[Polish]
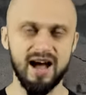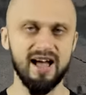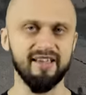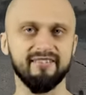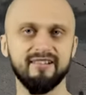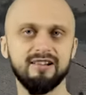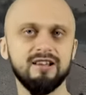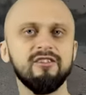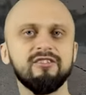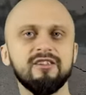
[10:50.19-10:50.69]
a
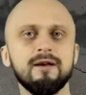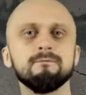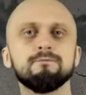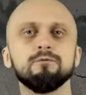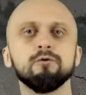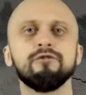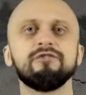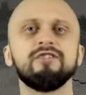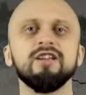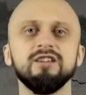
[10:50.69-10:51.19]
z lisem
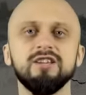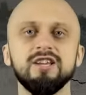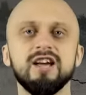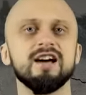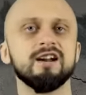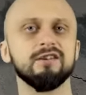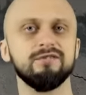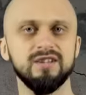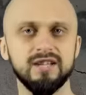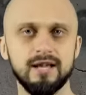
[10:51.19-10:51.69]
pustyni
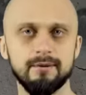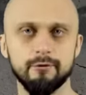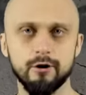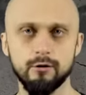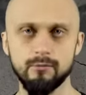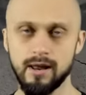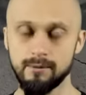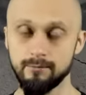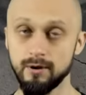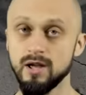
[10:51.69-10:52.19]
Erwinem
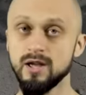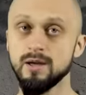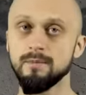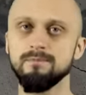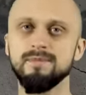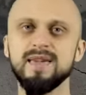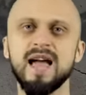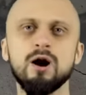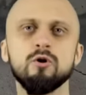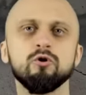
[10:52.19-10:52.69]
Romlem
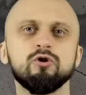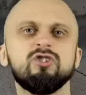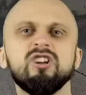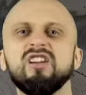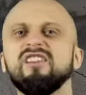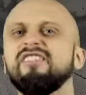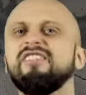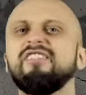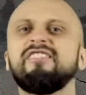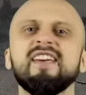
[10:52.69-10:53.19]
miał
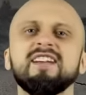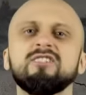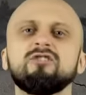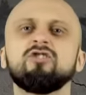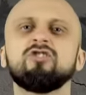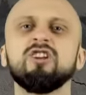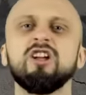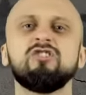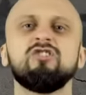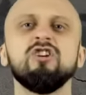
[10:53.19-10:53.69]
się
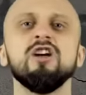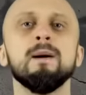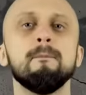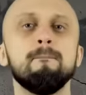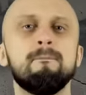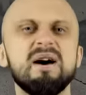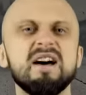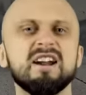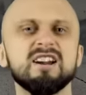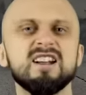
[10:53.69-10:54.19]
zetrzeć
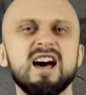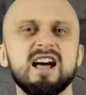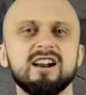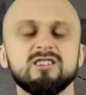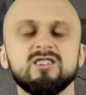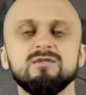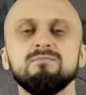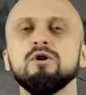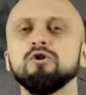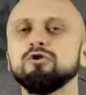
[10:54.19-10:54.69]

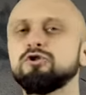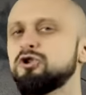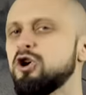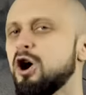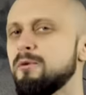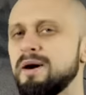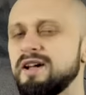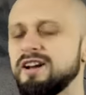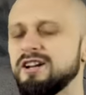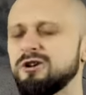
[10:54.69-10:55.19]
Bernard
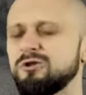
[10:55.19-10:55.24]
Montgomery,